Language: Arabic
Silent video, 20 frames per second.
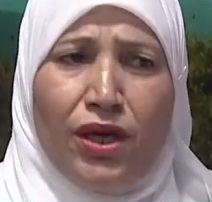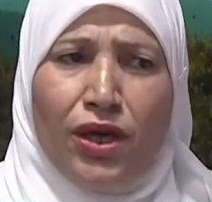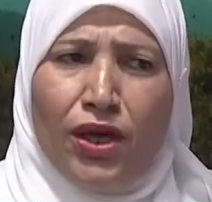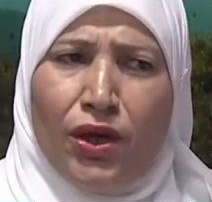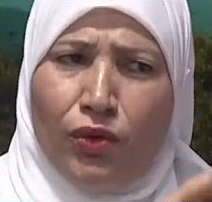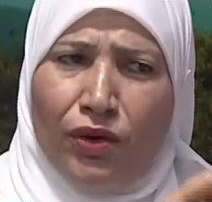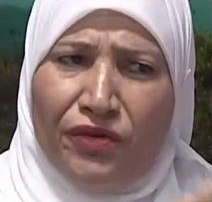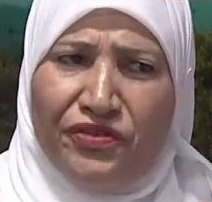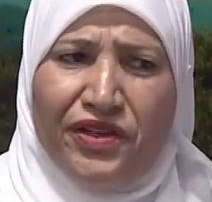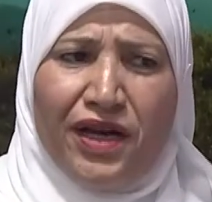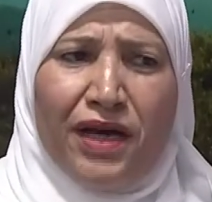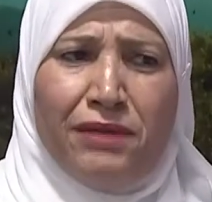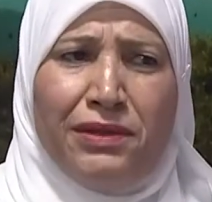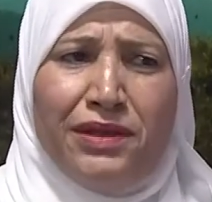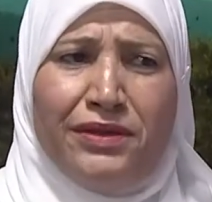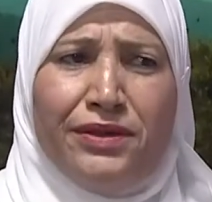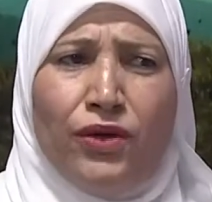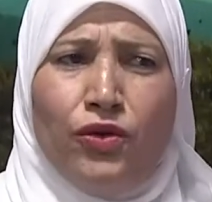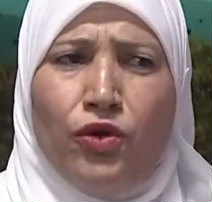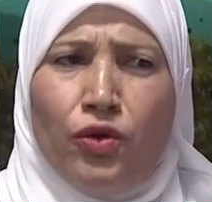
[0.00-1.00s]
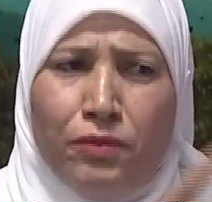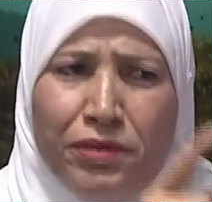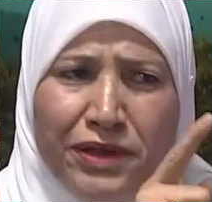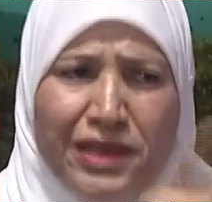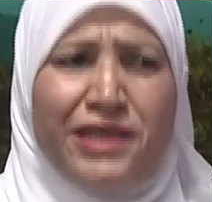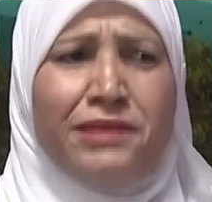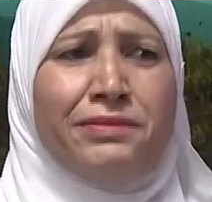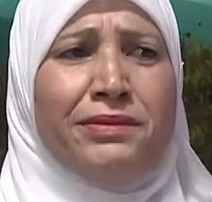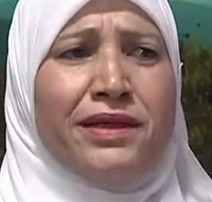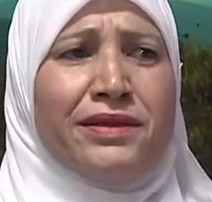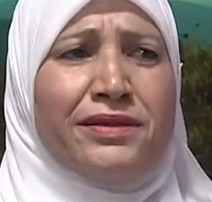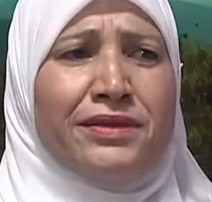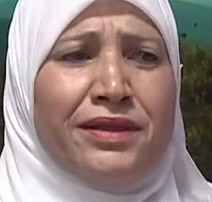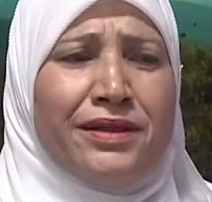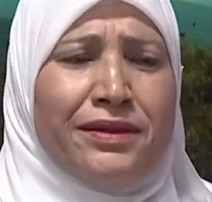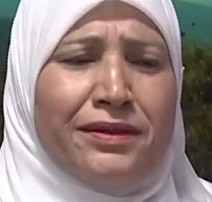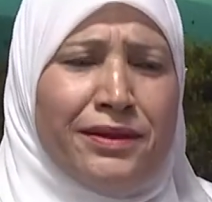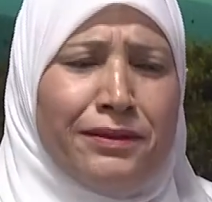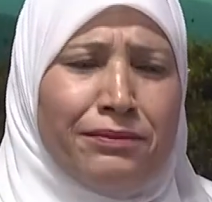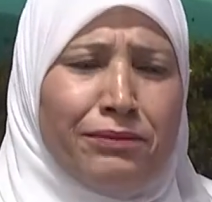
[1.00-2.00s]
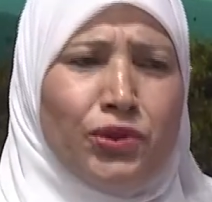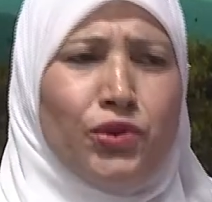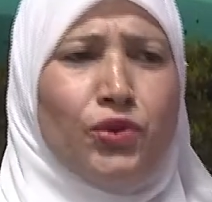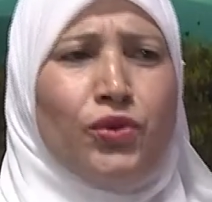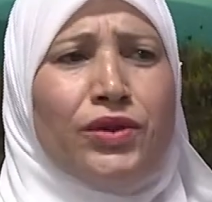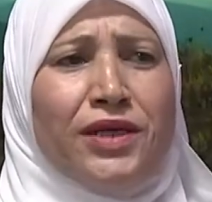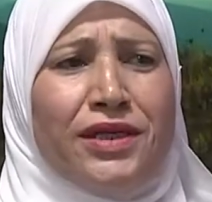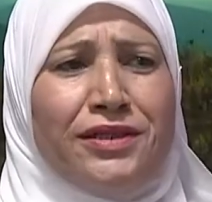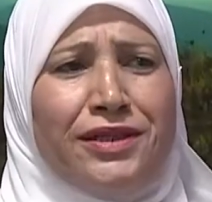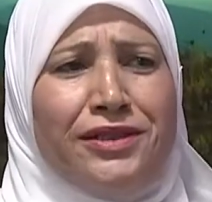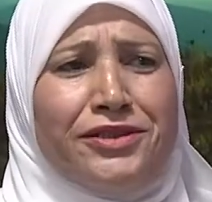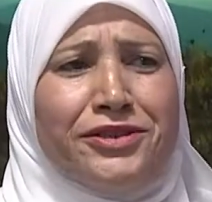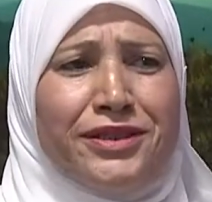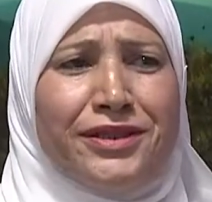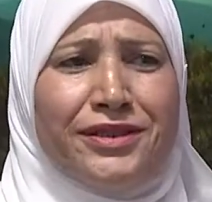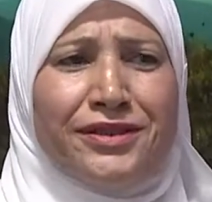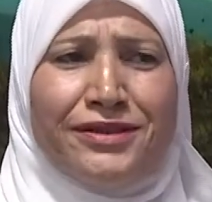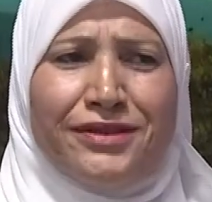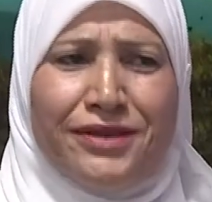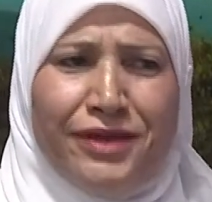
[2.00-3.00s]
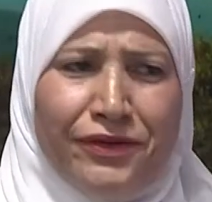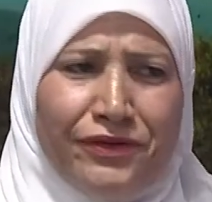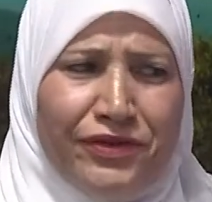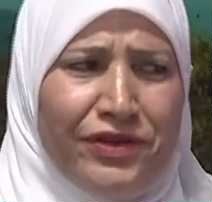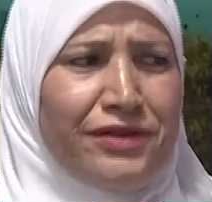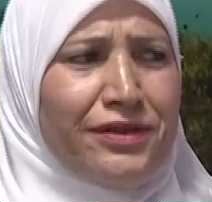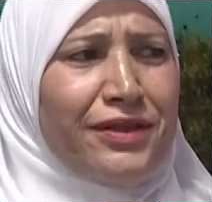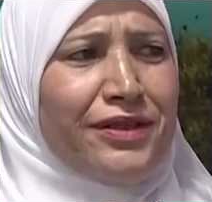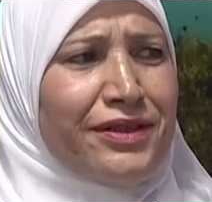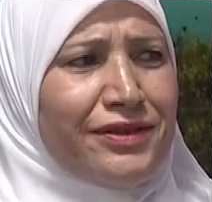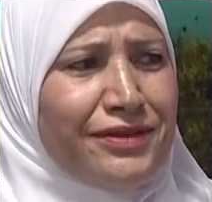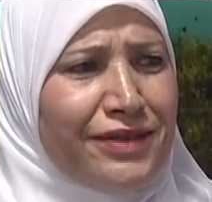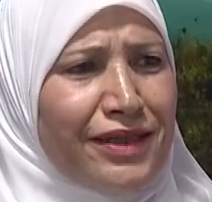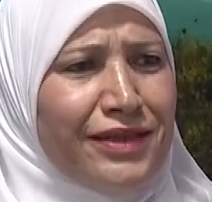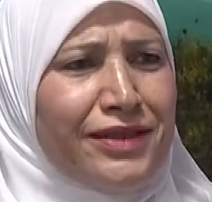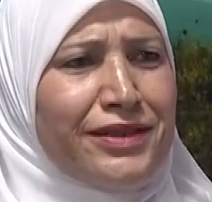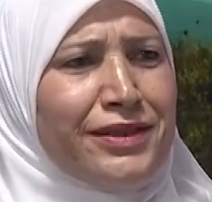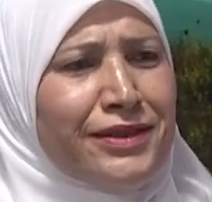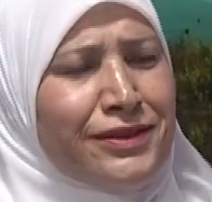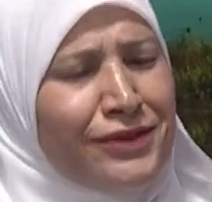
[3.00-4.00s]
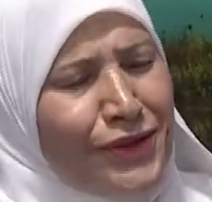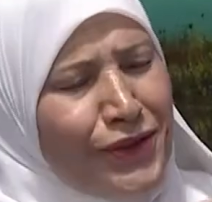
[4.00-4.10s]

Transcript: وفي عمل دؤوب لايماننا بدور هذا الجيل في اطار التغيير